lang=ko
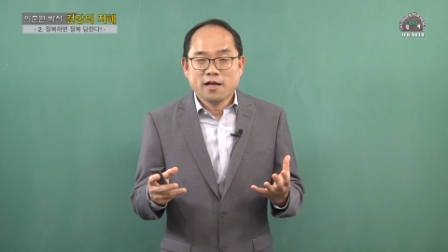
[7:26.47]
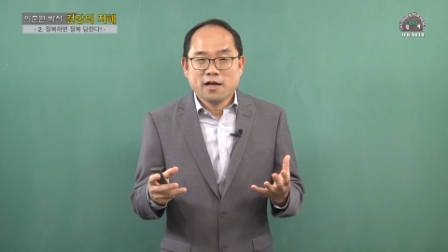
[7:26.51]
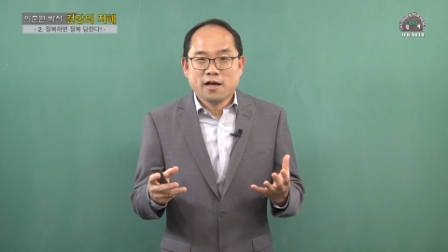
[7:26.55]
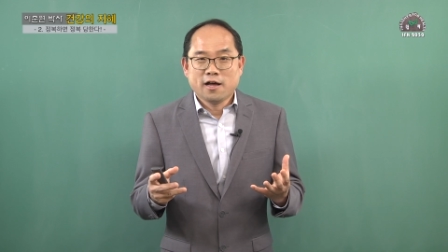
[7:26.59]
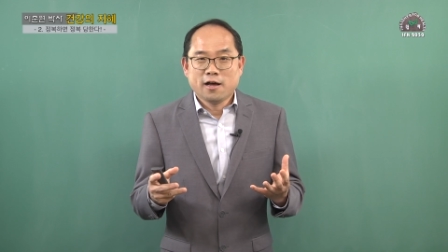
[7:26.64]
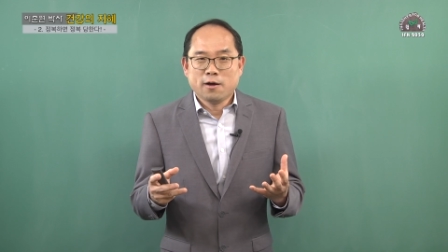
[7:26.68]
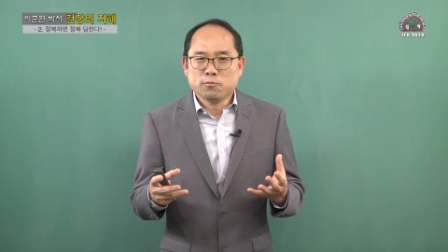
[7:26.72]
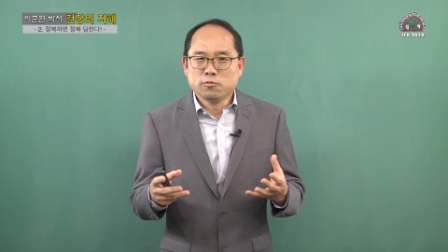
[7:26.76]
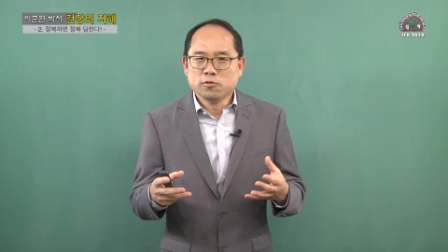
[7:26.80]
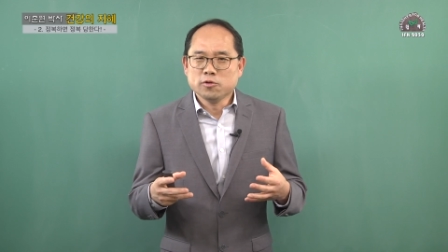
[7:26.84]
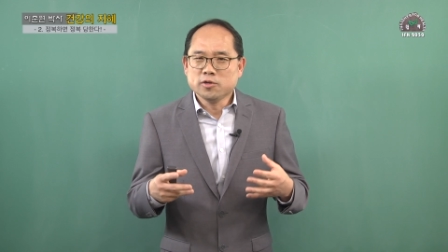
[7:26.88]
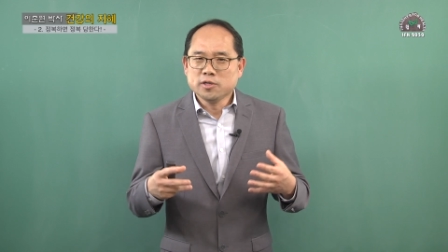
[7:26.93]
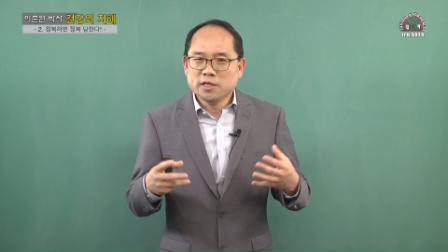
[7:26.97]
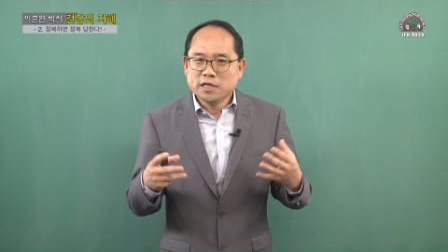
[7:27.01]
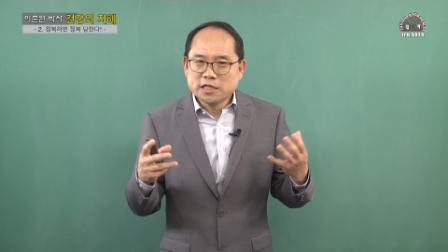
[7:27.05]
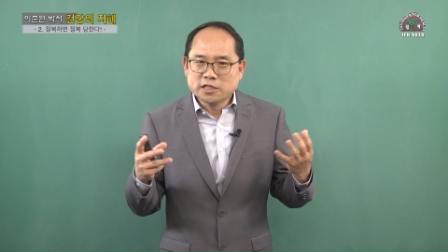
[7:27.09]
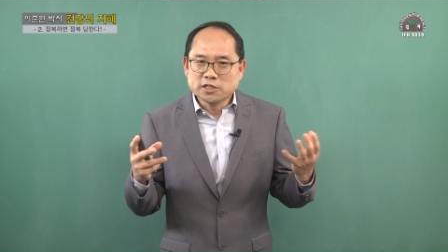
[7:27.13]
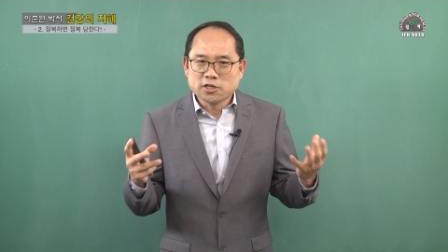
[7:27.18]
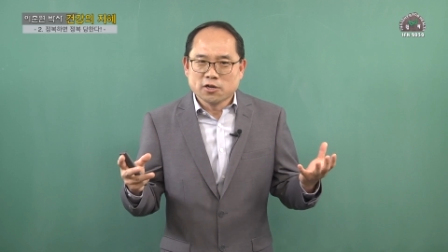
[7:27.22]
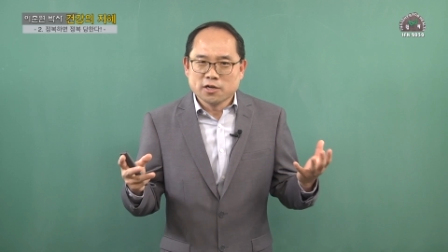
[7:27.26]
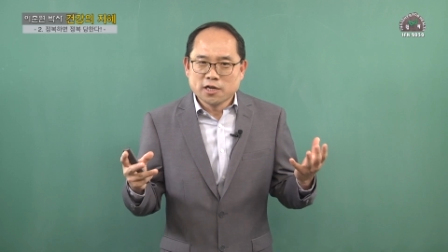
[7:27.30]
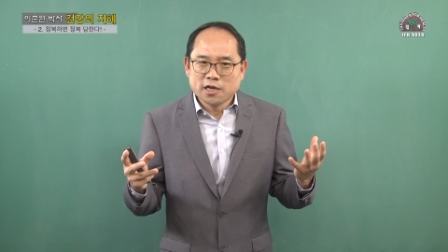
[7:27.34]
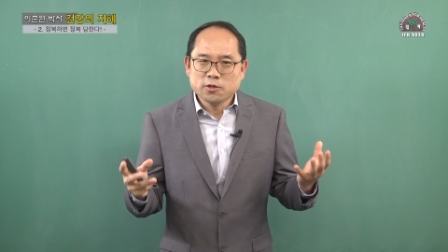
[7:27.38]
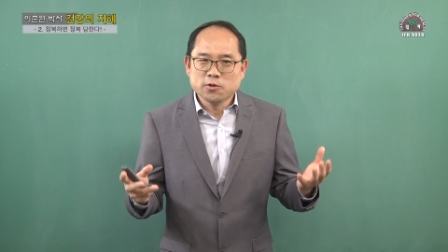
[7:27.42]
아, 물론 이
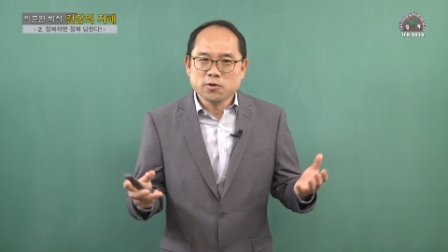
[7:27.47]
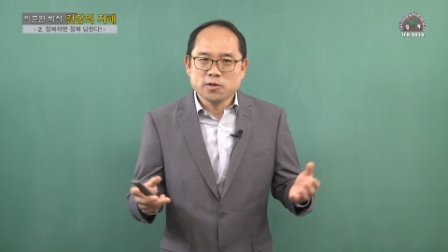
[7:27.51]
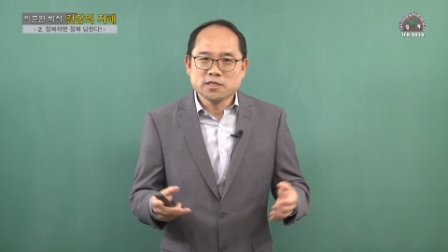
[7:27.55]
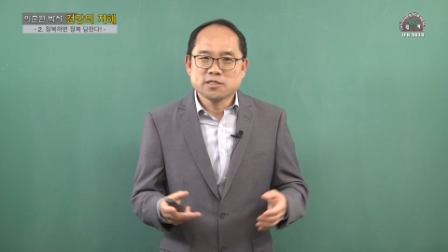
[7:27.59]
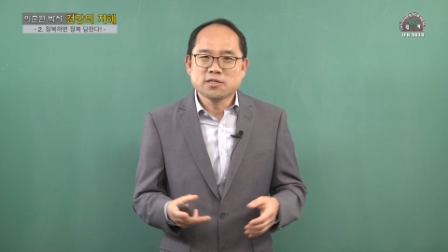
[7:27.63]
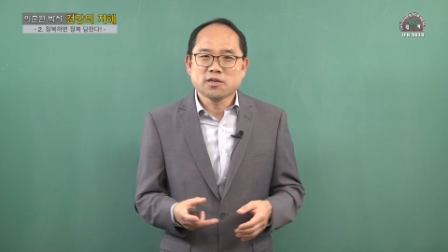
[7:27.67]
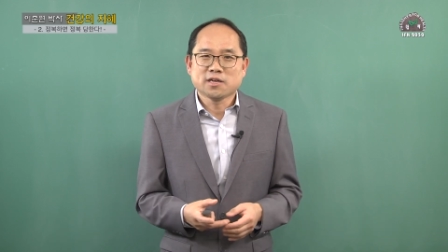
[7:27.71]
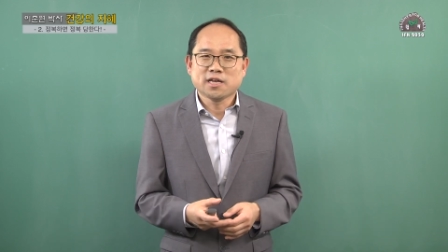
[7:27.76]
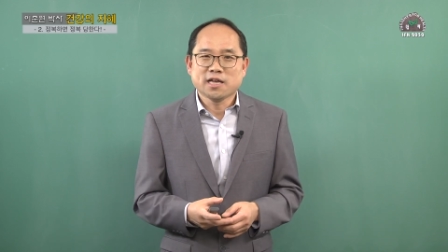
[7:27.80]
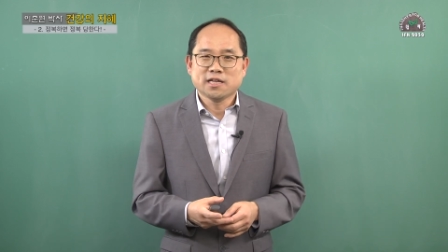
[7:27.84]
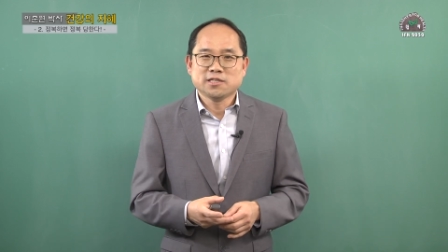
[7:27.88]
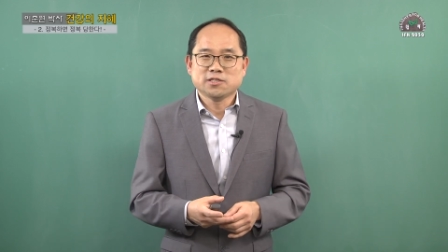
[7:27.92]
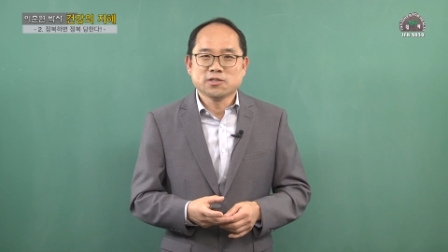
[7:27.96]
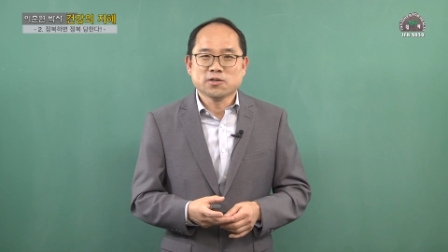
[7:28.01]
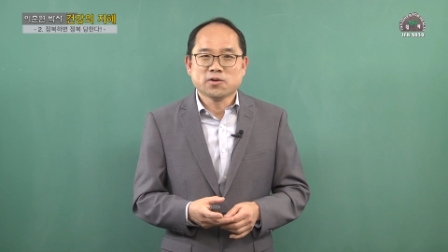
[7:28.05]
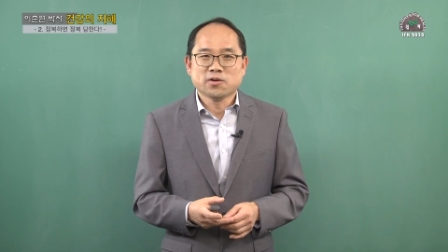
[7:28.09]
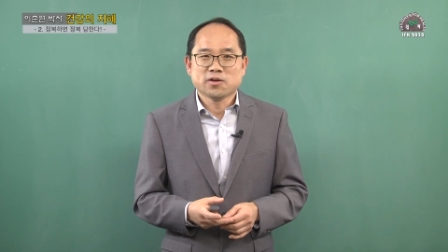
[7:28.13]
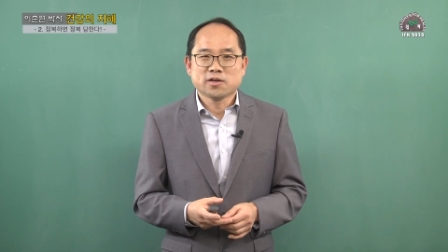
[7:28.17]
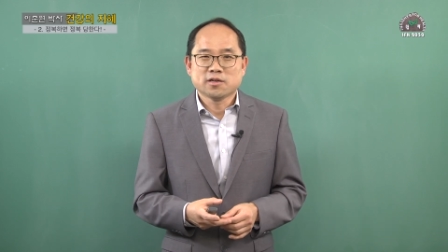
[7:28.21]
전에도 있었겠죠.